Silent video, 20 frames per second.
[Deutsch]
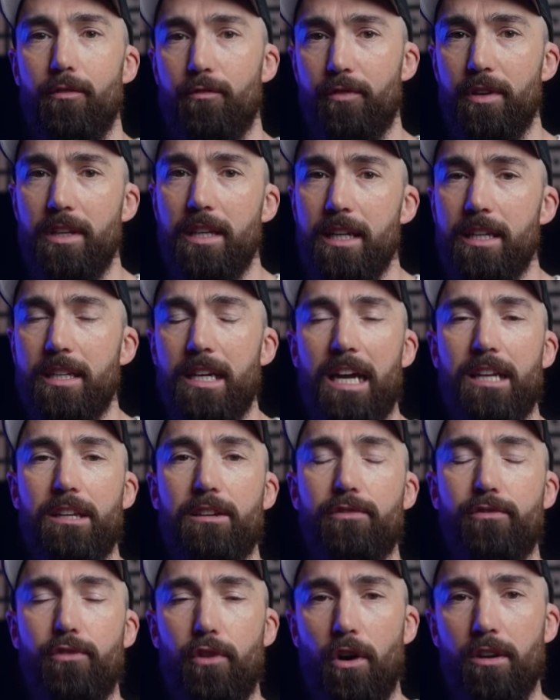finde ich,
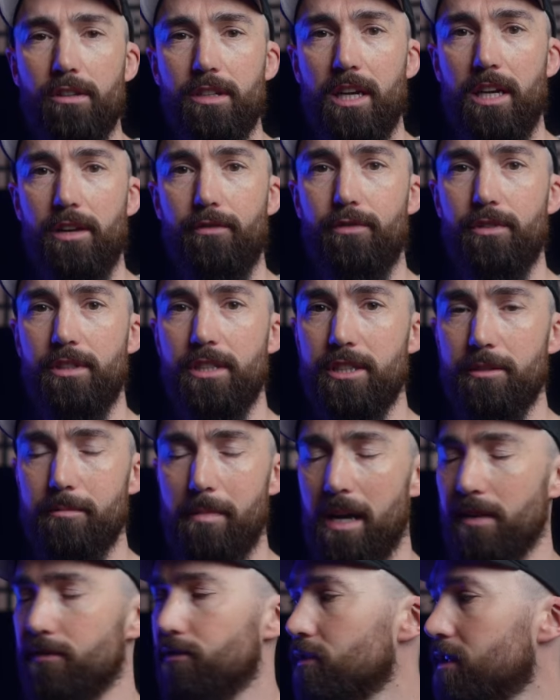einen Vorteil für die
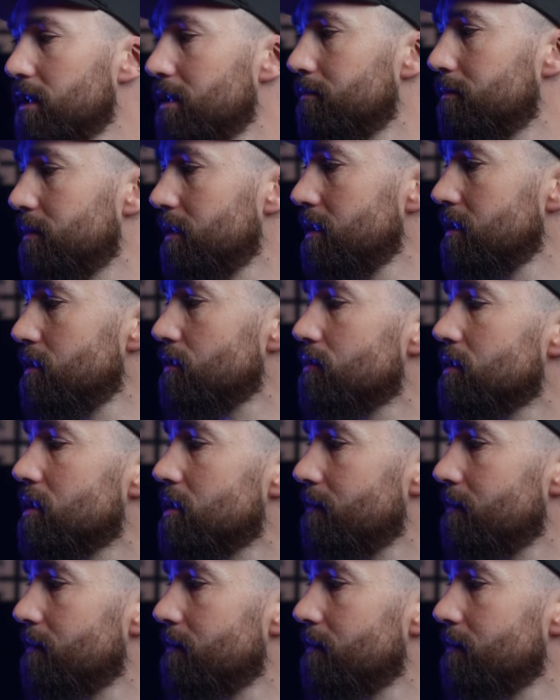Smartphone-Gimbals und